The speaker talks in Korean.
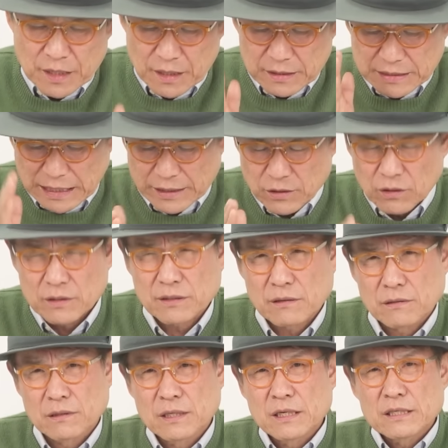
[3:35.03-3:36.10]
자
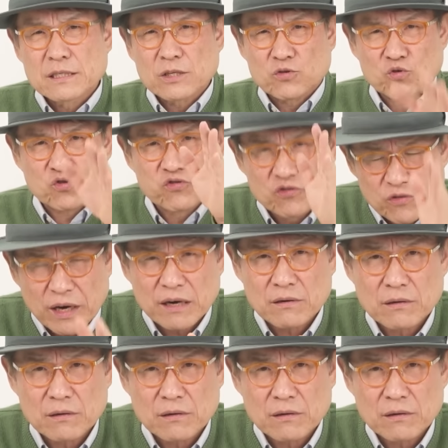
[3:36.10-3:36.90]
여기서 이제 중요한